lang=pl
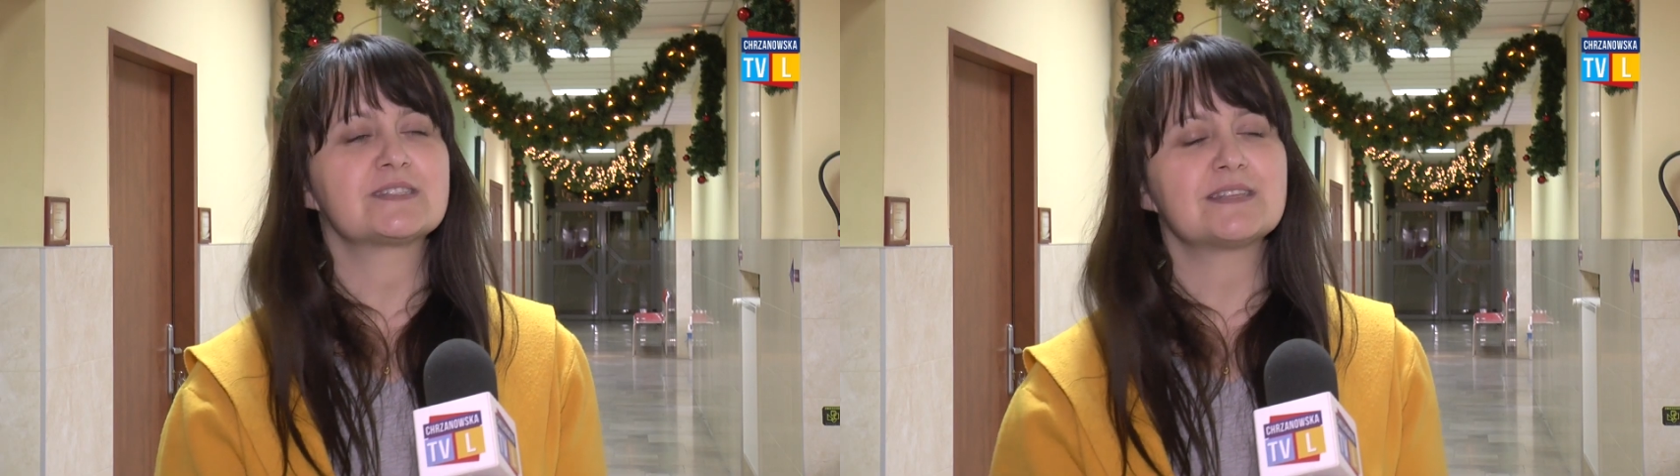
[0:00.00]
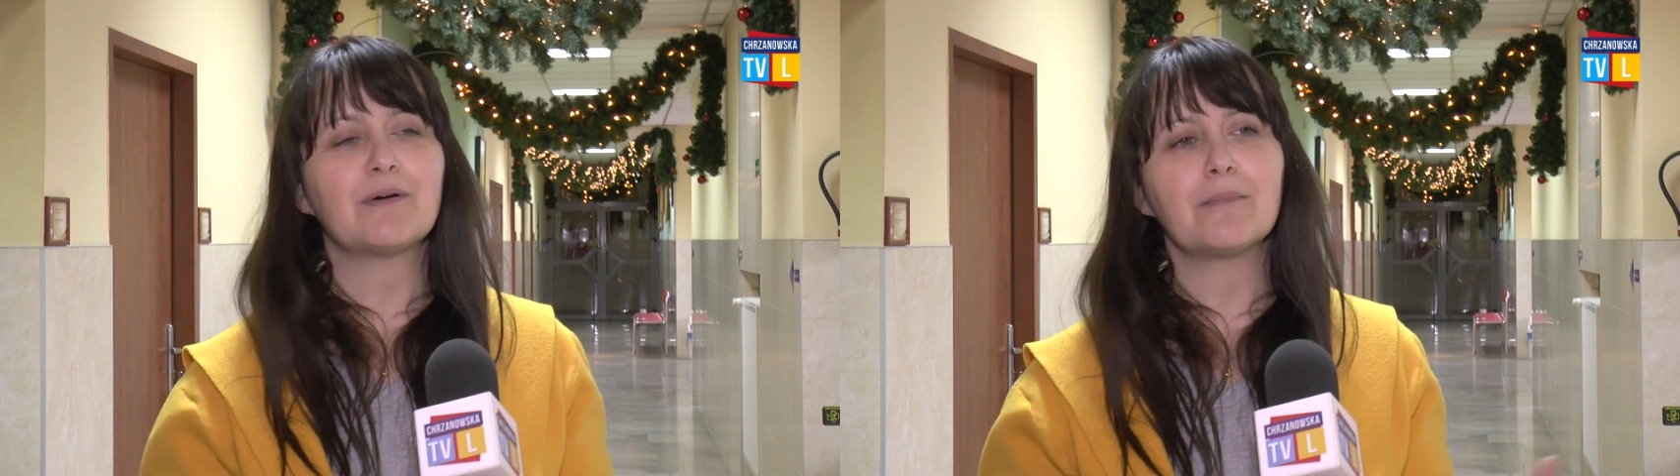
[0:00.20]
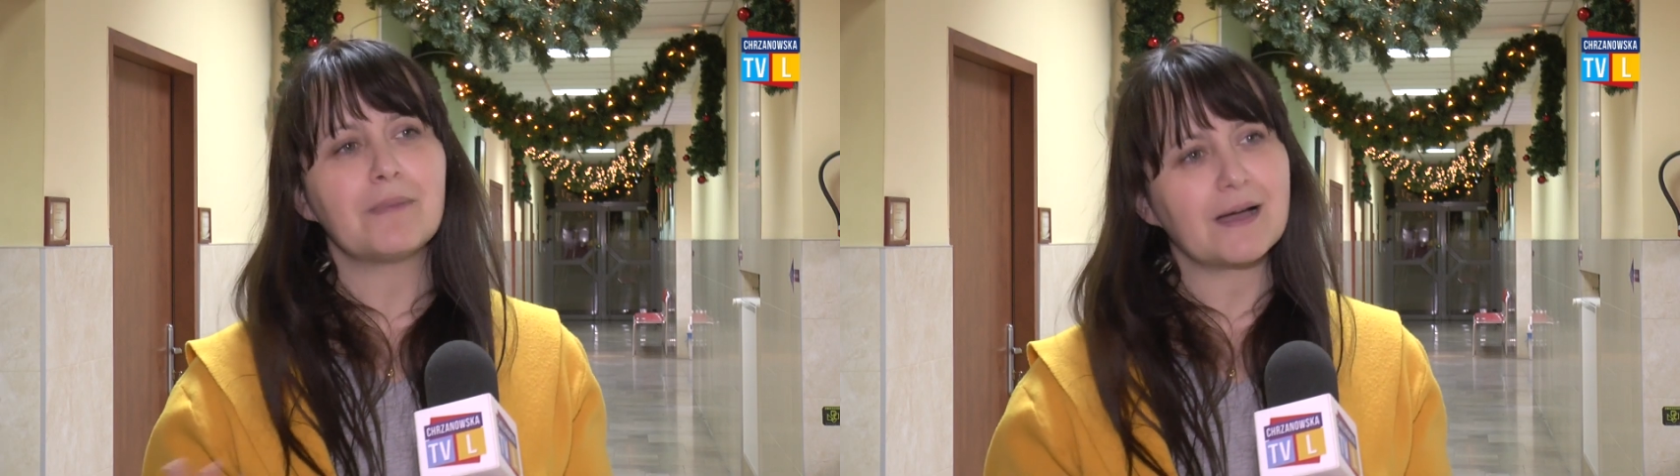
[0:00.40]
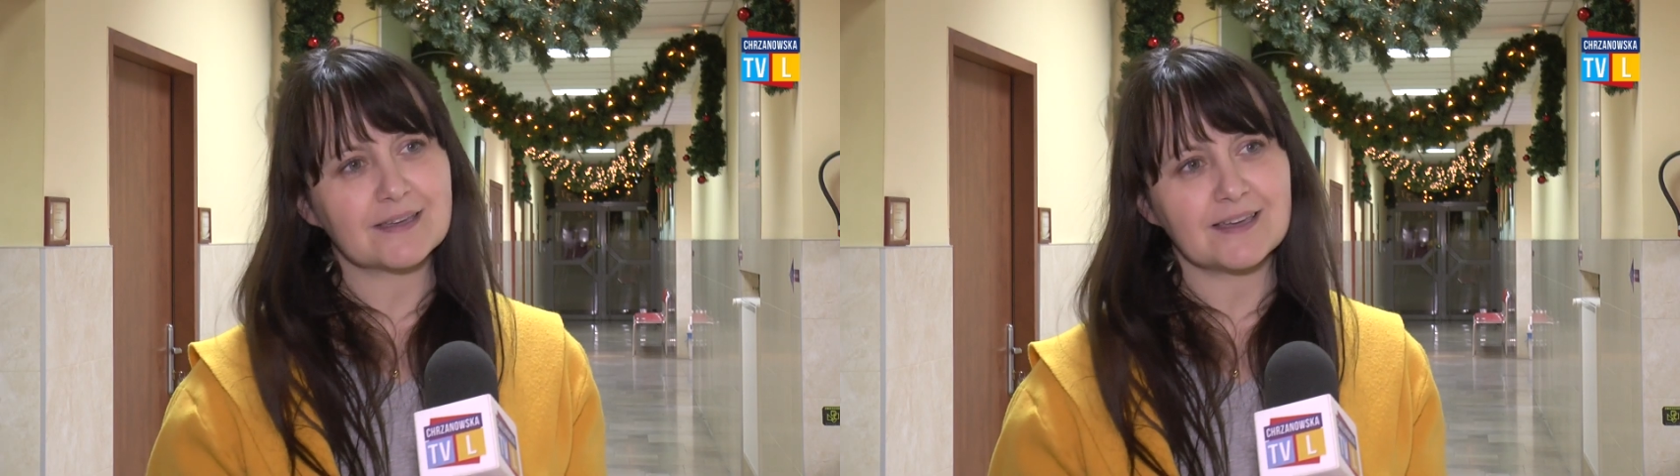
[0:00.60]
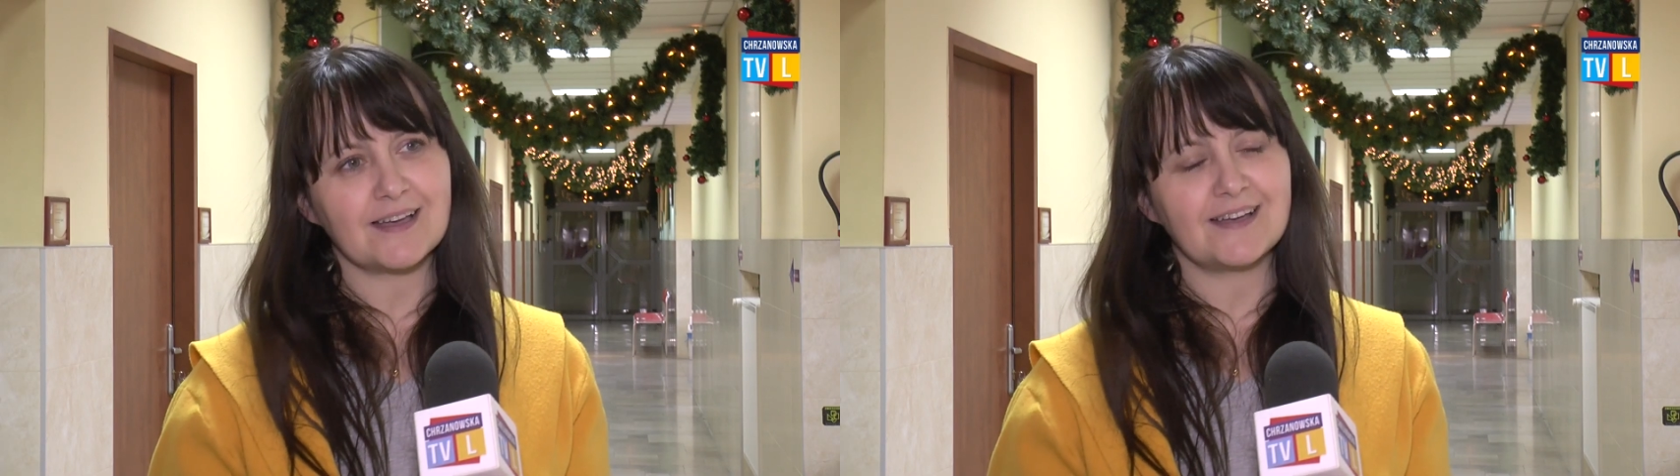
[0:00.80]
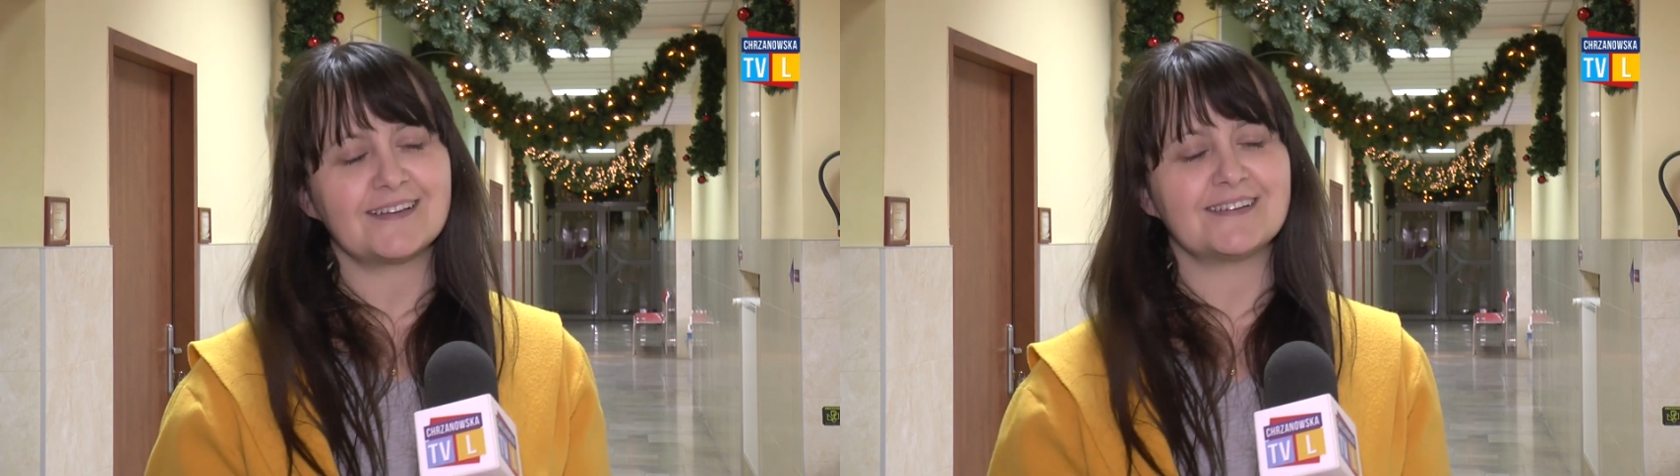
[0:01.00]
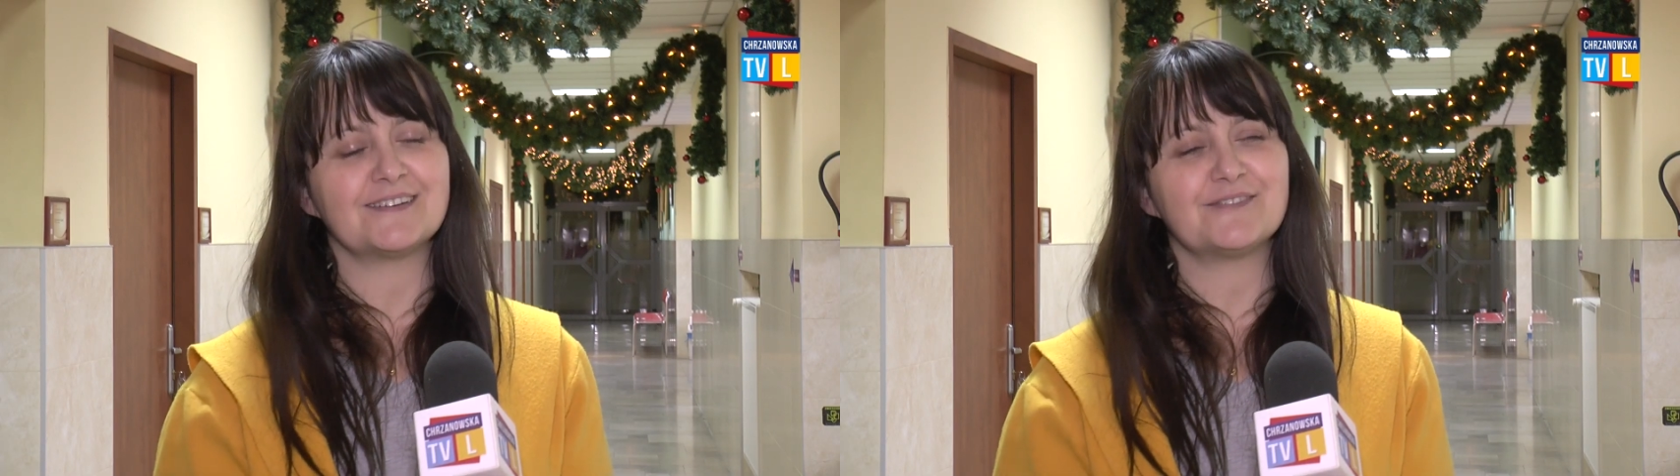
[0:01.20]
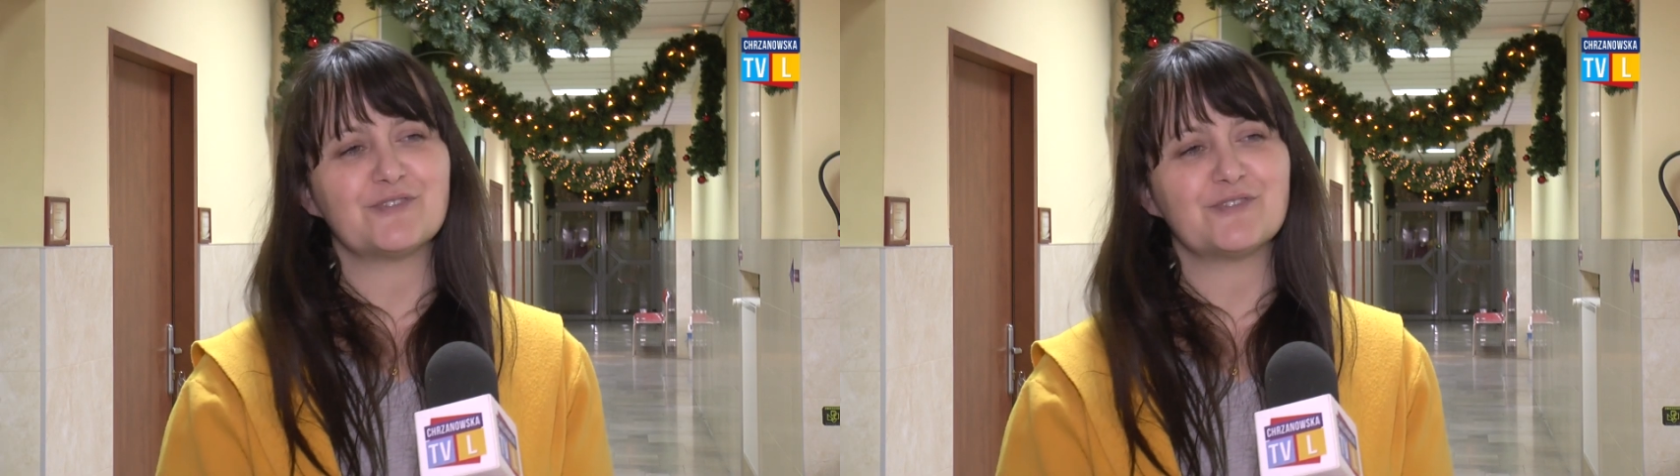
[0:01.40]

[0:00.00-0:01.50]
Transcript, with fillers: że cała magia e,